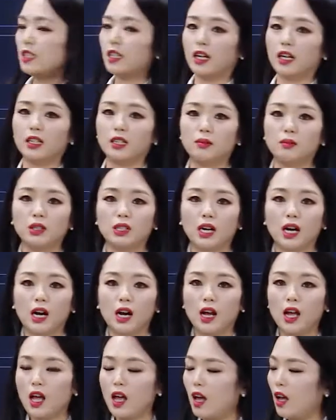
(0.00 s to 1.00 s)
가야 됩니다.
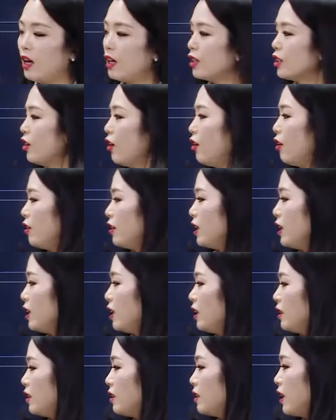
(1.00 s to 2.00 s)

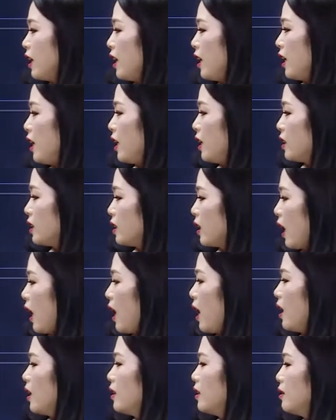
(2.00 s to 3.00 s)
너희들의
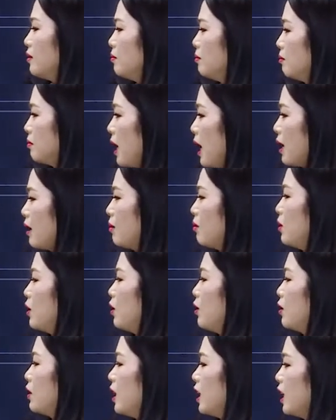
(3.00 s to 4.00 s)
작은
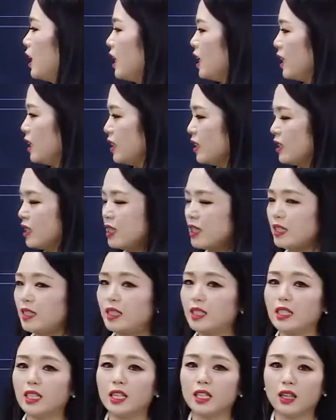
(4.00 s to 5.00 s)
방면의
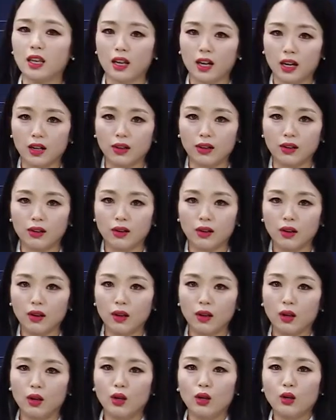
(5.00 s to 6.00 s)
지지에 대하여
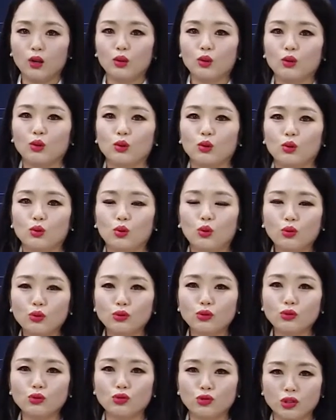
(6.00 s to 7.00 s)

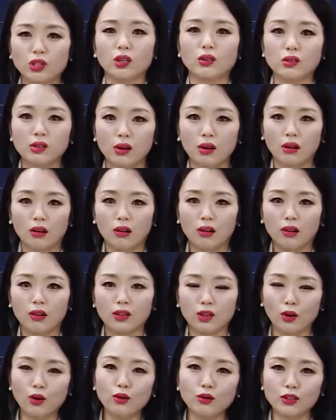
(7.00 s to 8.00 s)
돈 주셔서
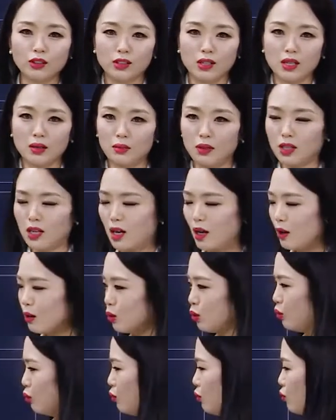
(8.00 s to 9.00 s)
결론은 그 얘기입니다.
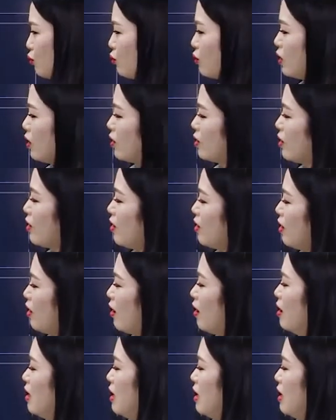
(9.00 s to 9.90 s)
돈 주셔서